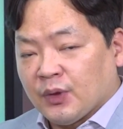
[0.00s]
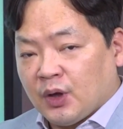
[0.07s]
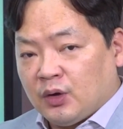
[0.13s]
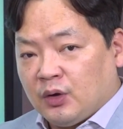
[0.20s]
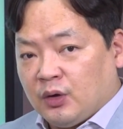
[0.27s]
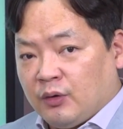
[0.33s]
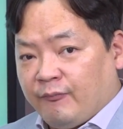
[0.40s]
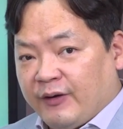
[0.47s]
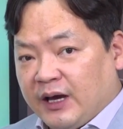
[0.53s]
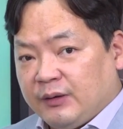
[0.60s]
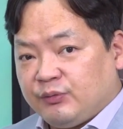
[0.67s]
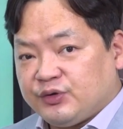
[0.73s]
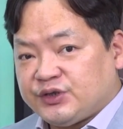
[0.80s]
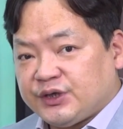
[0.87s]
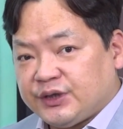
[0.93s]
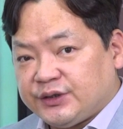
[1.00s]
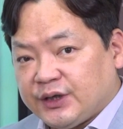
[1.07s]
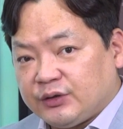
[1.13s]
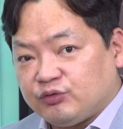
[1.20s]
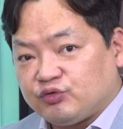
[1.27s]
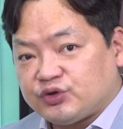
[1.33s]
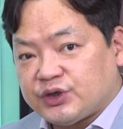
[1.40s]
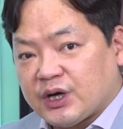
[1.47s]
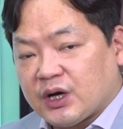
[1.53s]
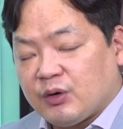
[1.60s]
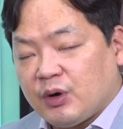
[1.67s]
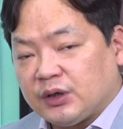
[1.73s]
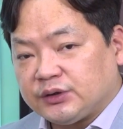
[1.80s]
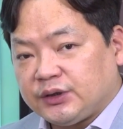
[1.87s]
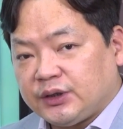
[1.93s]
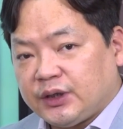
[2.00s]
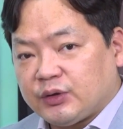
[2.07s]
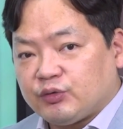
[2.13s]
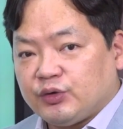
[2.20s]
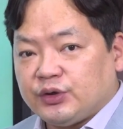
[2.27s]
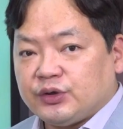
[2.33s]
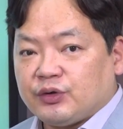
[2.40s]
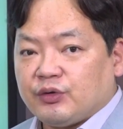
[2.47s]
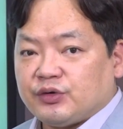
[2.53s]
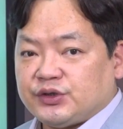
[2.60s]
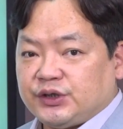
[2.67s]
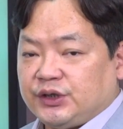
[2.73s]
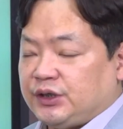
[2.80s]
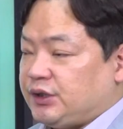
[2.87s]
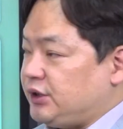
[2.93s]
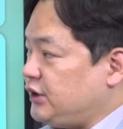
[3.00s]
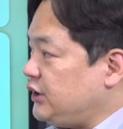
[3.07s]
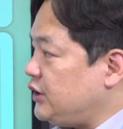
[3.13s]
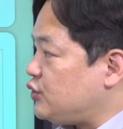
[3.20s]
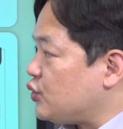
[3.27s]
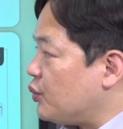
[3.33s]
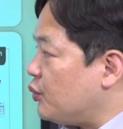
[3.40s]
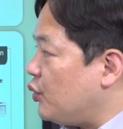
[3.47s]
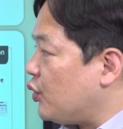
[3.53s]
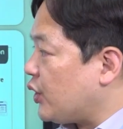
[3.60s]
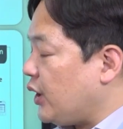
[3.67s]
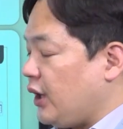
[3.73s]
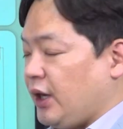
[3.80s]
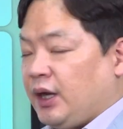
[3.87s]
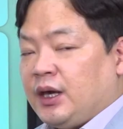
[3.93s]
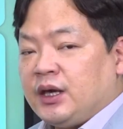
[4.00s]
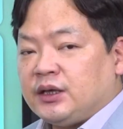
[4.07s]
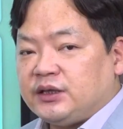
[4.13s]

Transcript: 어, 5G에 대한 투자가 확대되고 있는 것이 이 종목의